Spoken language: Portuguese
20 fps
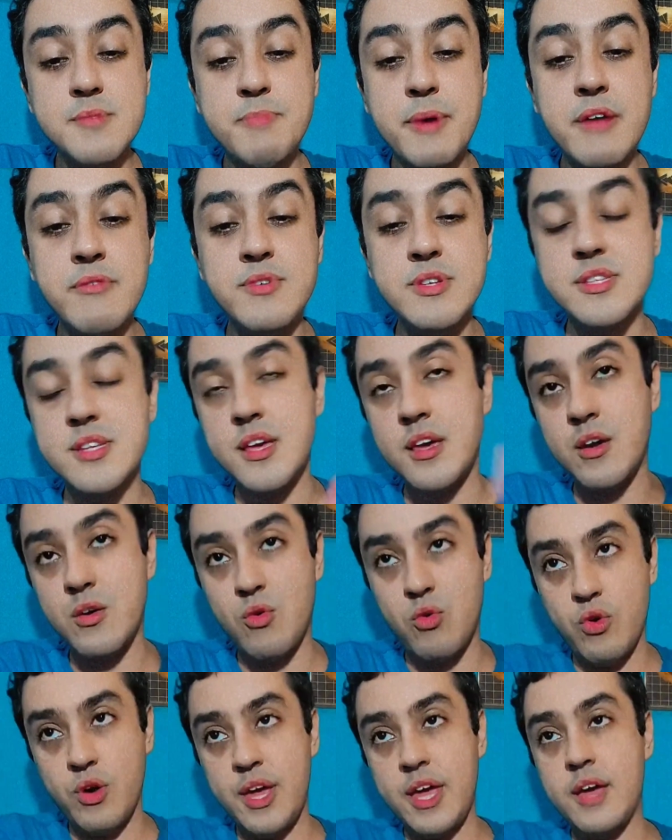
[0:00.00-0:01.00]
para você
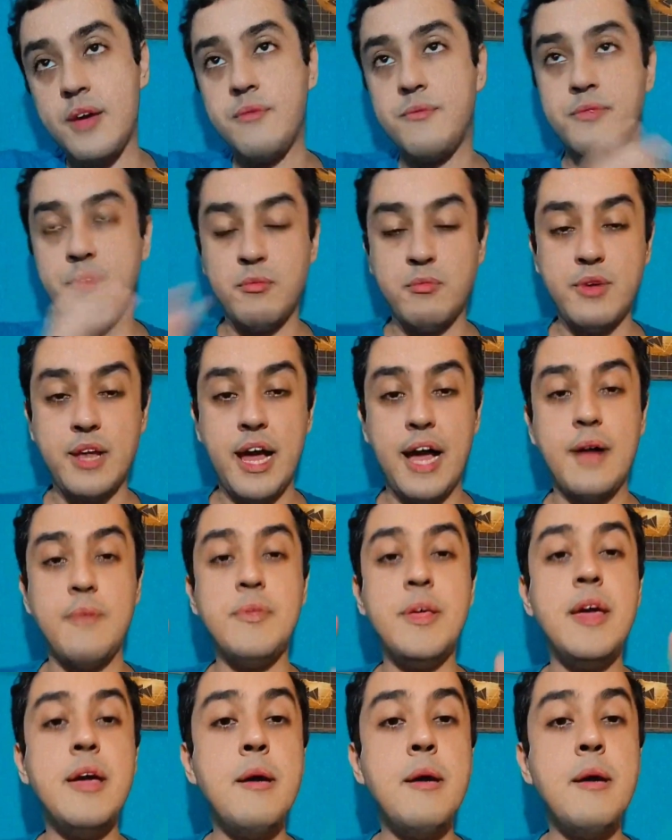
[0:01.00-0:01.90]
recorrer, vamos lá,